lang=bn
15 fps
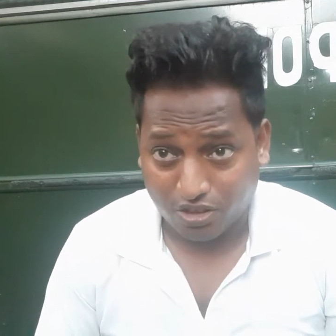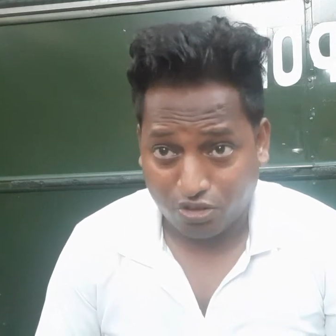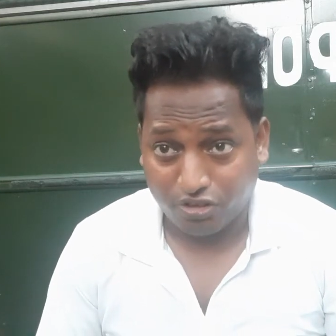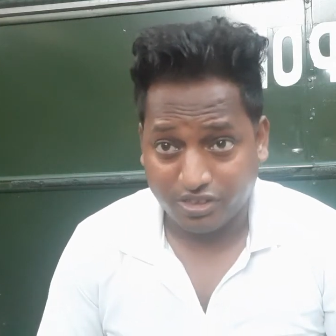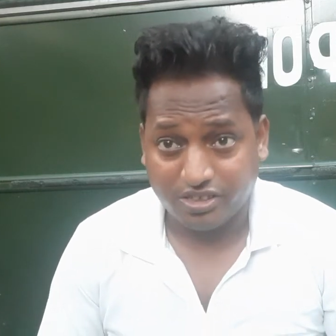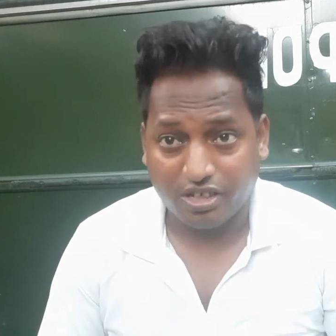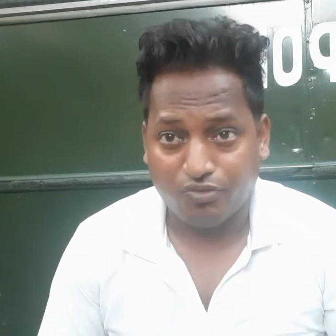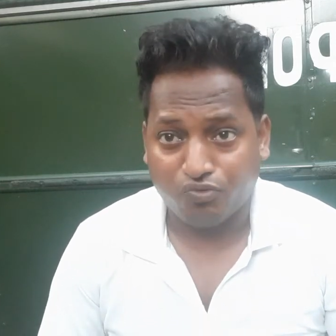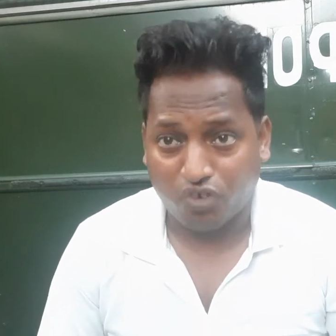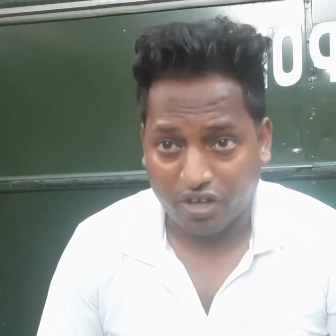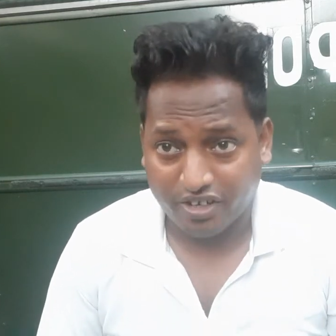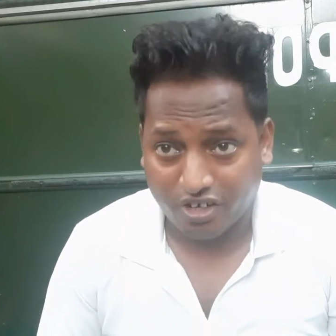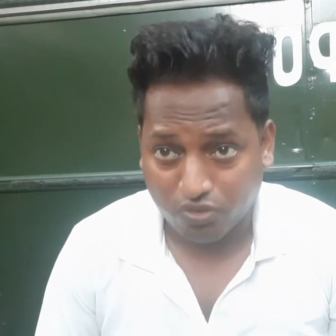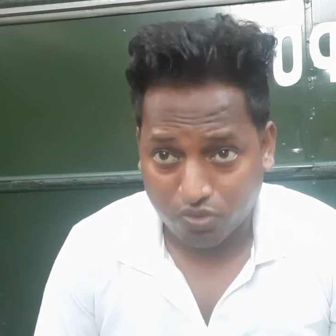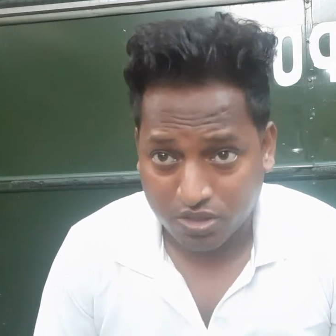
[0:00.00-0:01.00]
ওয়েবসাইট ফলো
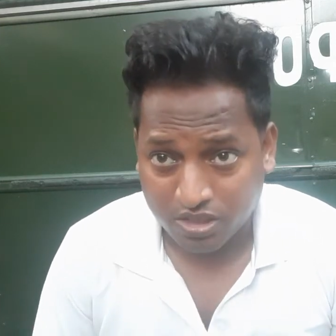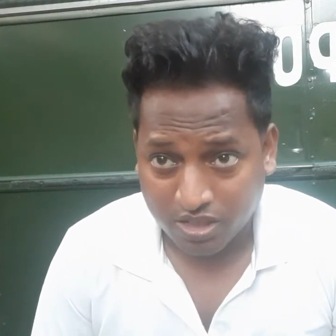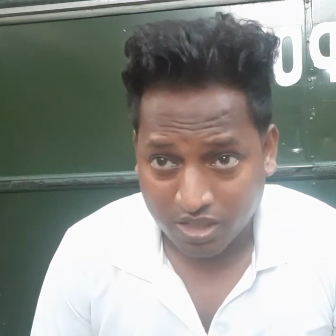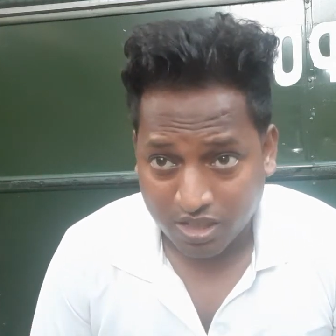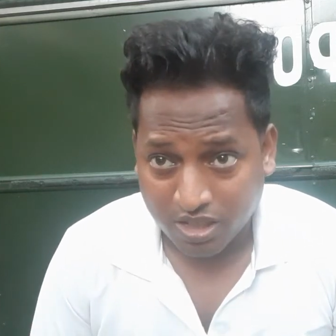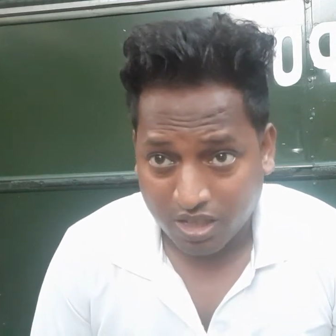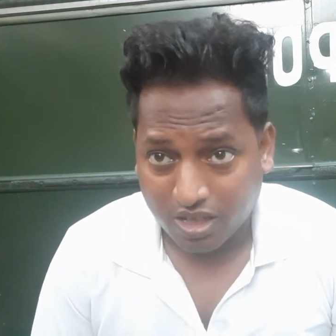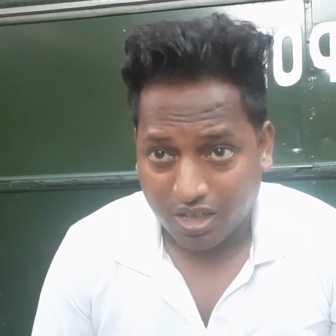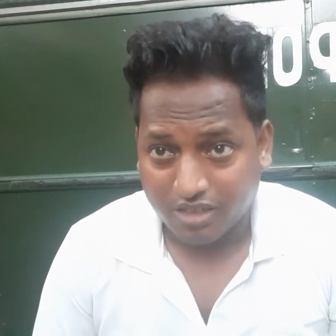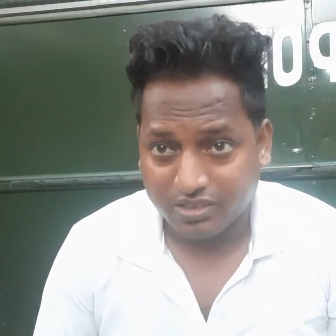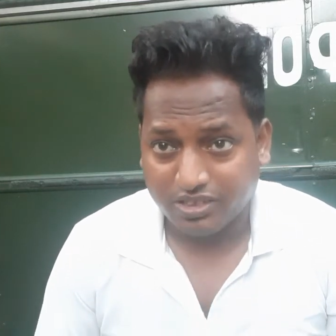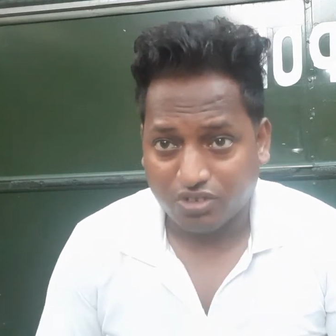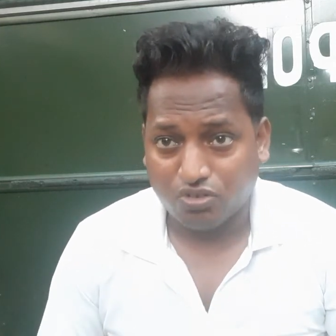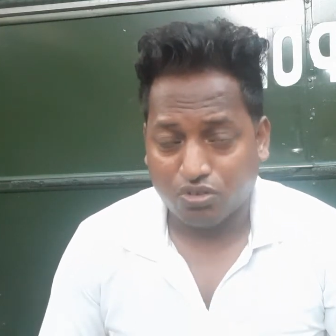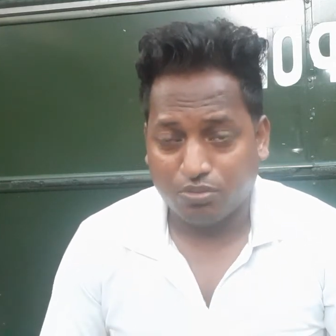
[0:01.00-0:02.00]
রাখুন আর
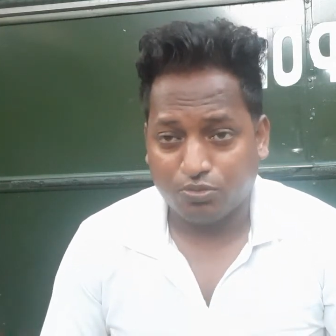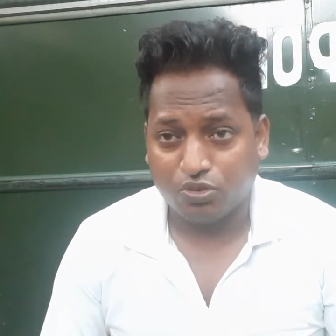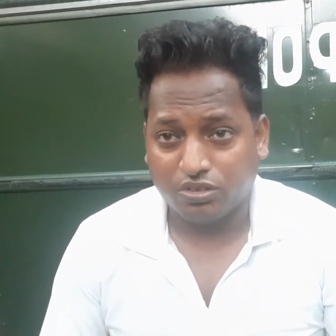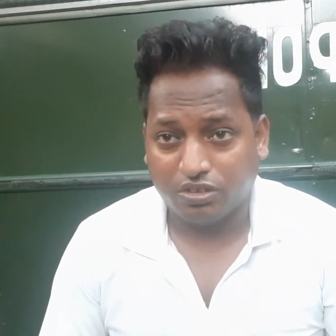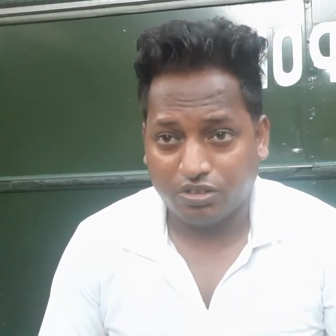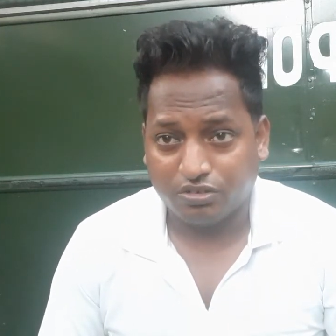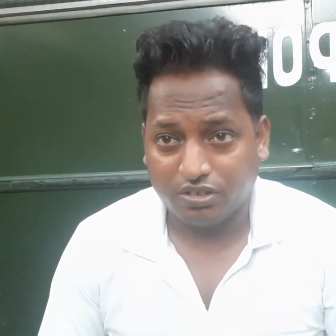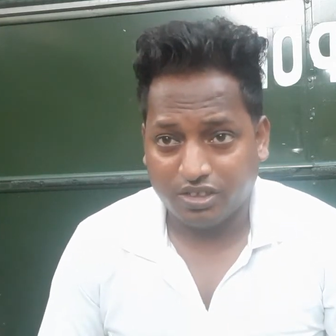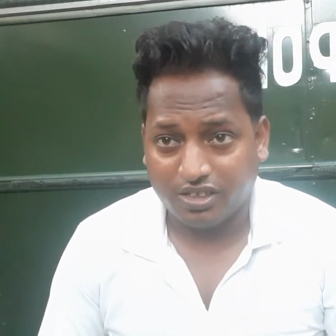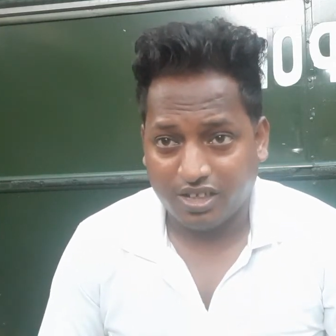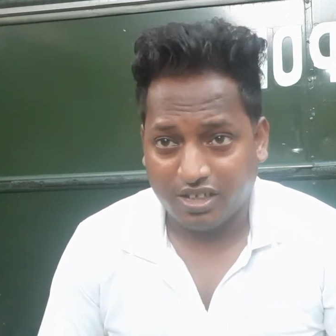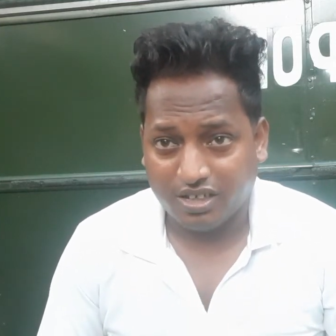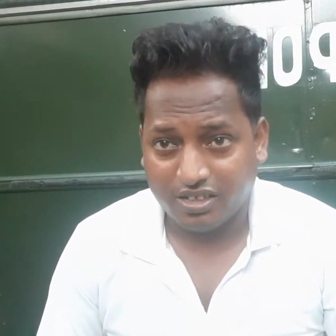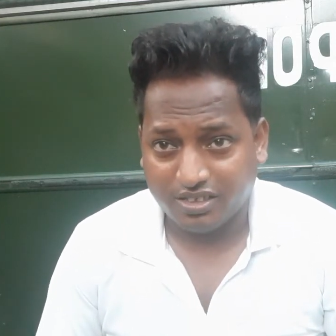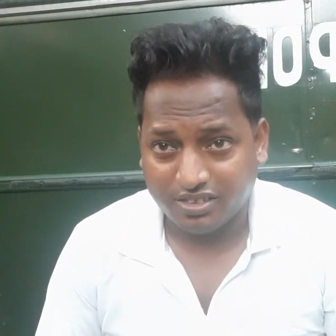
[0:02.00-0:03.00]
যে কোনো মুহূর্তে হয়তো
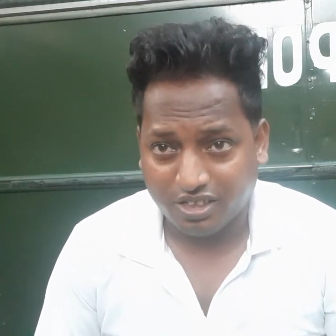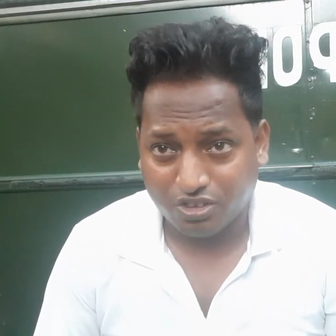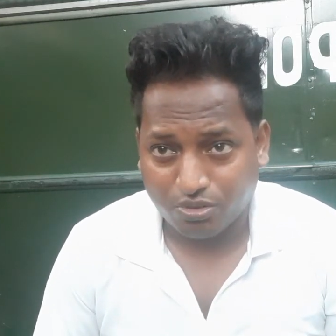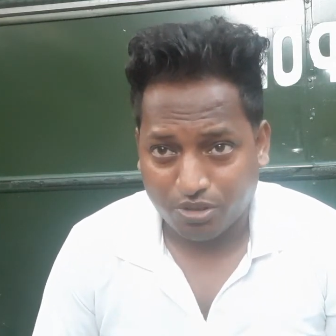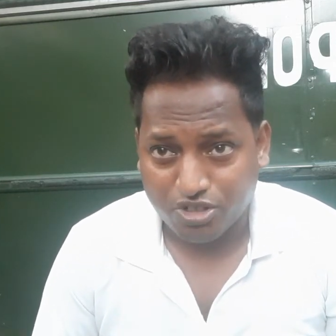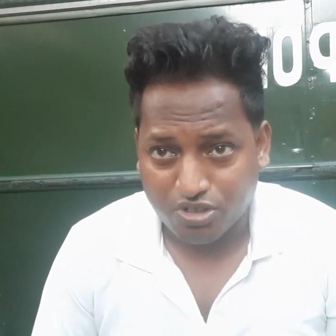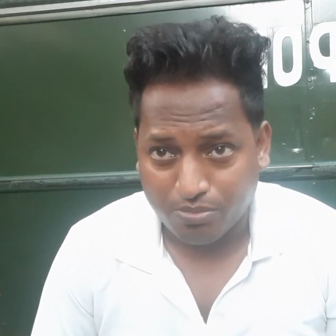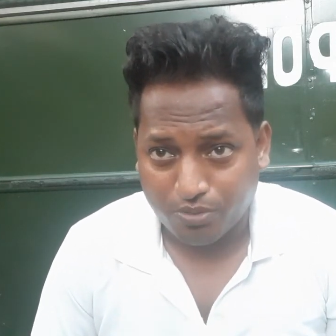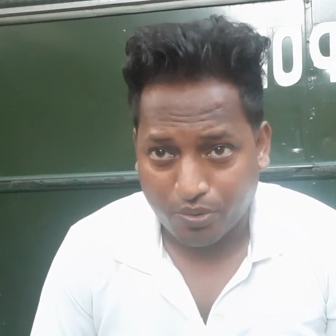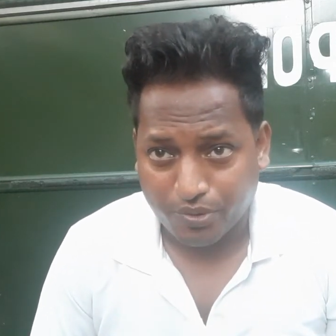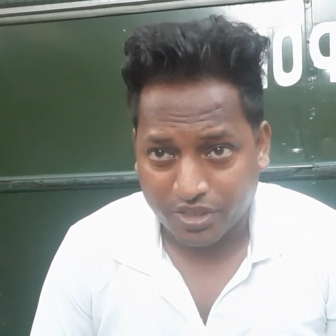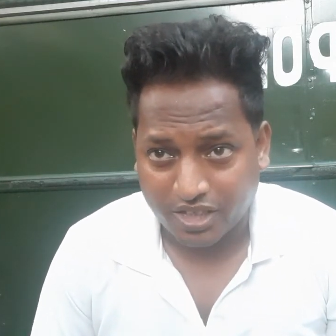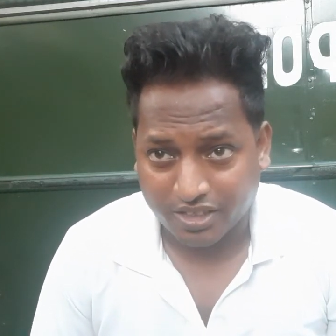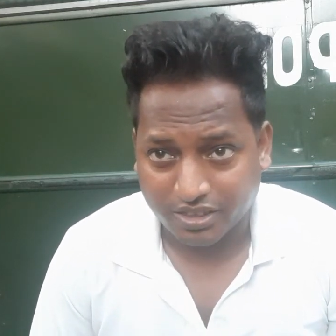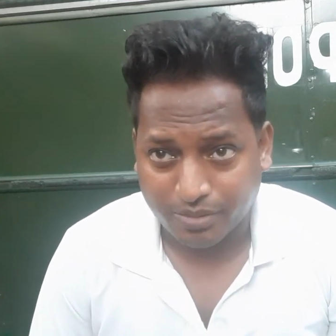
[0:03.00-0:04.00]
রেজাল্ট দেওয়ার সম্ভাবনা
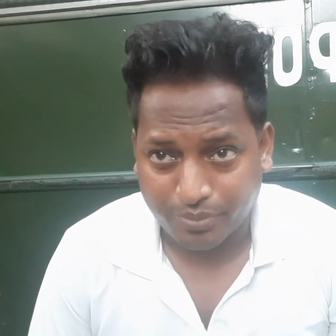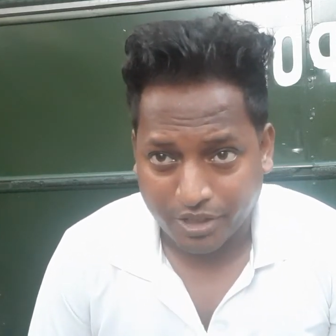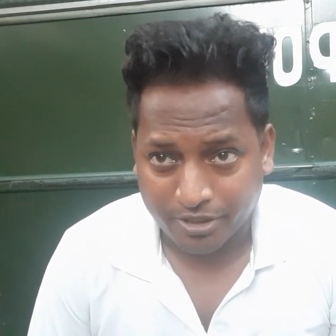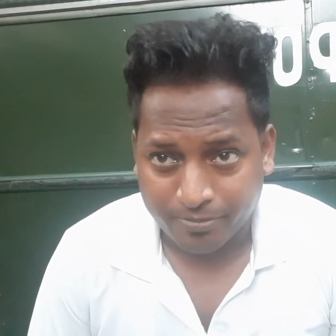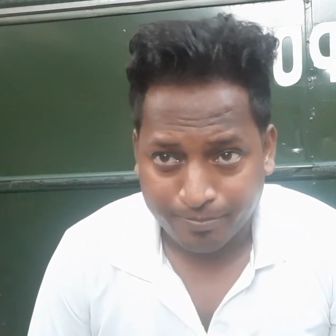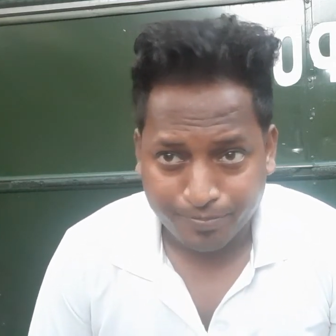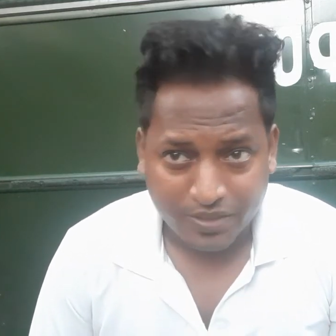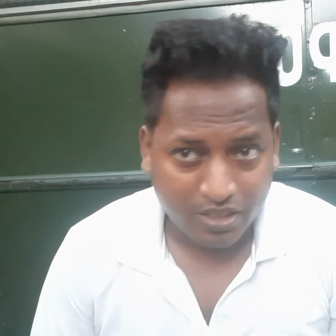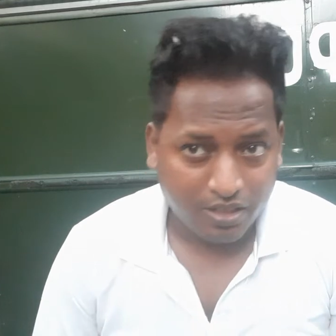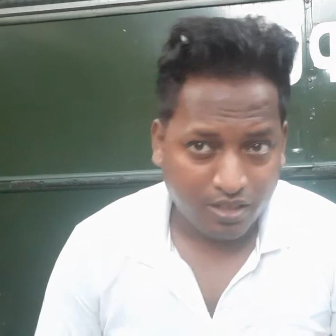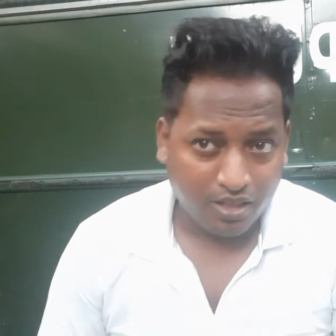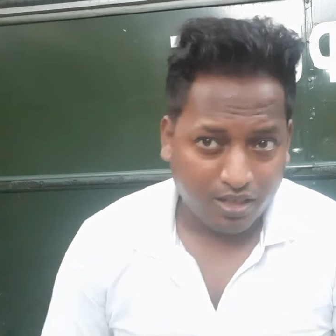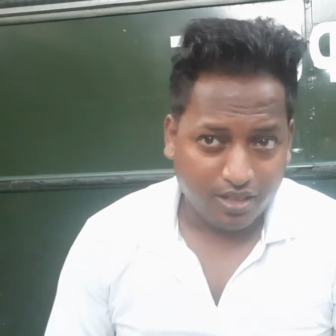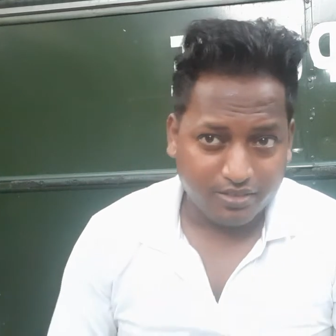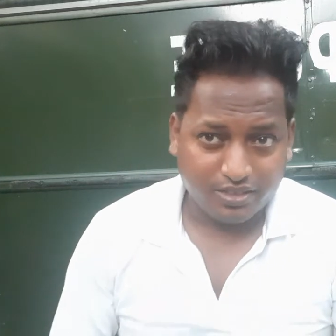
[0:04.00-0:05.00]
থাকতে পারে
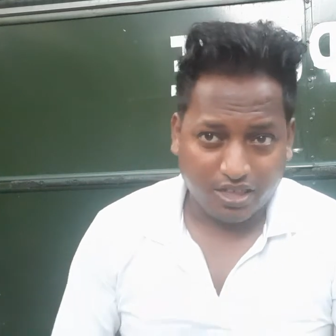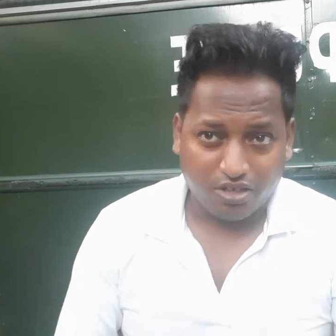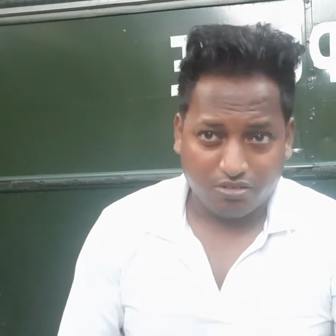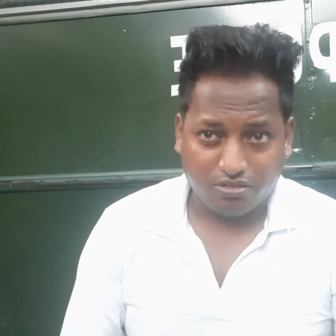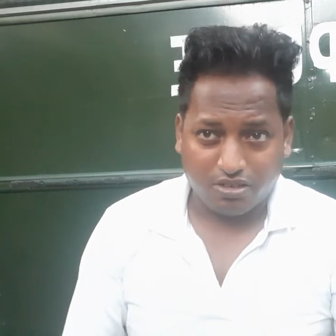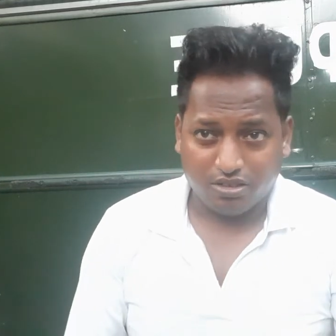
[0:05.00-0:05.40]
যাই হোক